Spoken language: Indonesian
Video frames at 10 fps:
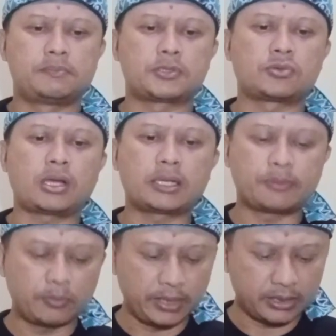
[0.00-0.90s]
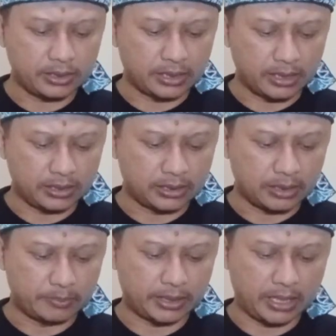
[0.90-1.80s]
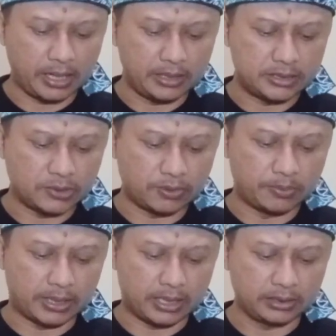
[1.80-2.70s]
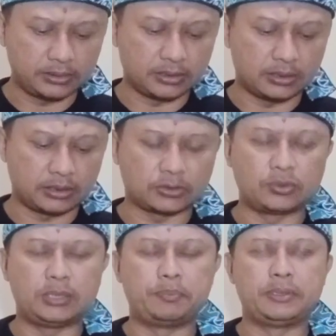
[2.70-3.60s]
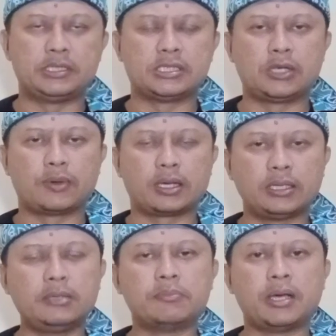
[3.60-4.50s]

pasukan Republik yang berada di Jawa Barat atau di Siliwangi,